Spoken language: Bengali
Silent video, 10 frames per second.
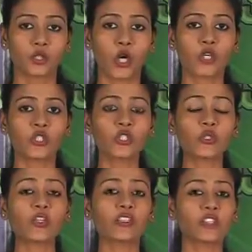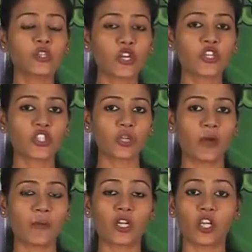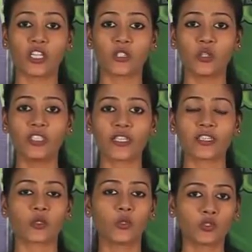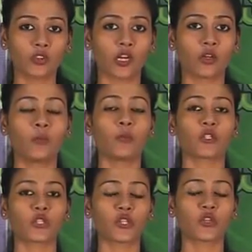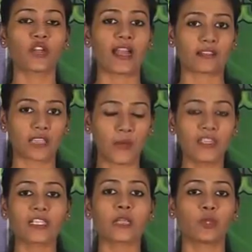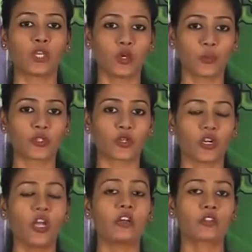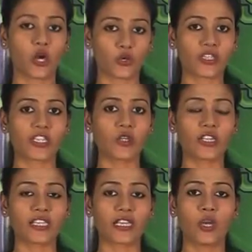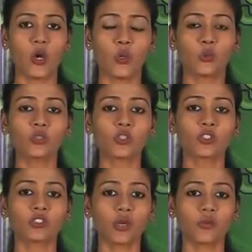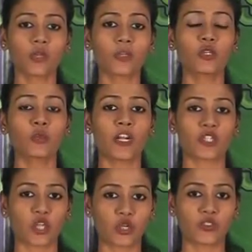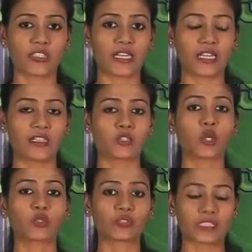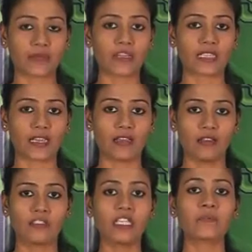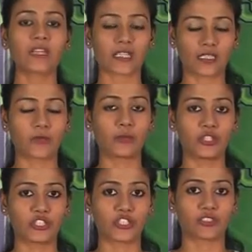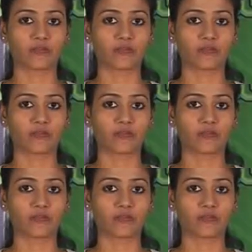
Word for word: ধর্ষণ করে নৃশংসভাবে গলার নলি কেটে খুন করা হলো বছর ষোলোর এক নাবালিকার বলে অভিযোগ ঘটনাটি ঘটেছে উত্তর দমদমের সুভাষ সরণিতে তদন্তে নেমেছে নিমতা থানার পুলিশ